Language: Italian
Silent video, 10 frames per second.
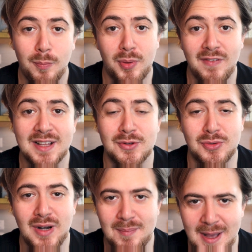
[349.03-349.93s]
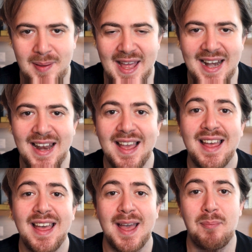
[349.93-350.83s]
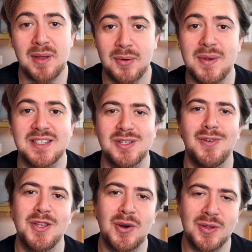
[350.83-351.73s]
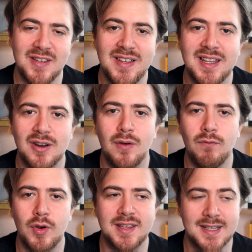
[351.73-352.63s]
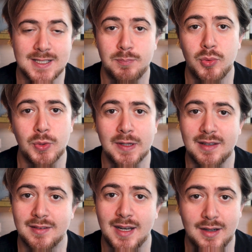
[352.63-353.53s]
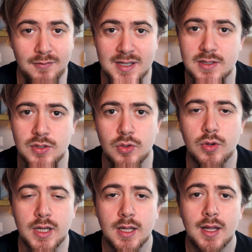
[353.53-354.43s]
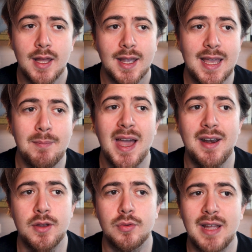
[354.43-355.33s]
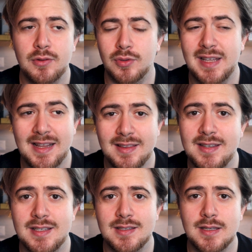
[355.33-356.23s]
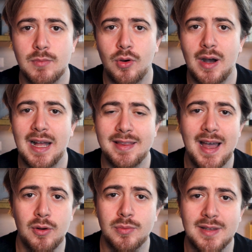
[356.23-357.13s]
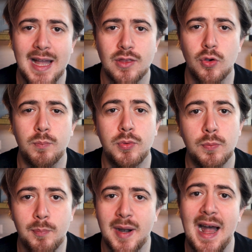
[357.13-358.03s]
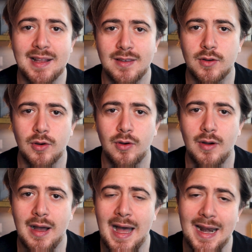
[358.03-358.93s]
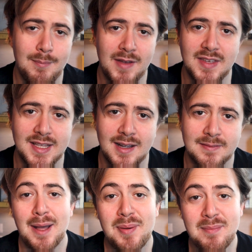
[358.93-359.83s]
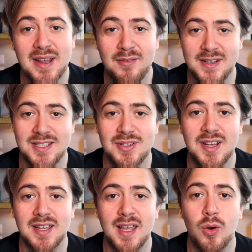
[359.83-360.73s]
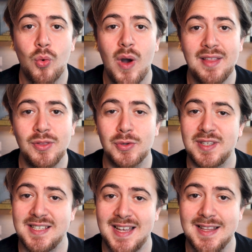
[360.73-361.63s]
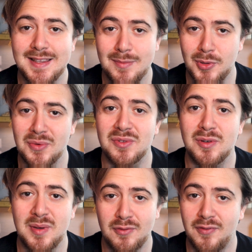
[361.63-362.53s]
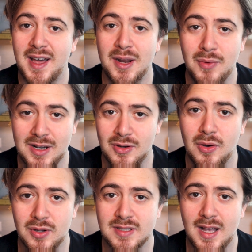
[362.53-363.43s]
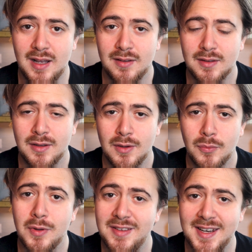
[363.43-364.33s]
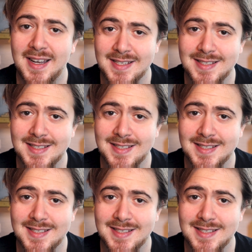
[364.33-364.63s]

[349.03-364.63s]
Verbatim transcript: l'ho provato sulla mia pelle e per questo voglio condividere con voi tre spunti, tre riflessioni che mi hanno aiutato tantissimo a dare un taglio più pratico alla mia vita. La prima riflessione è che quando ti senti pronto per fare qualcosa, vuol dire che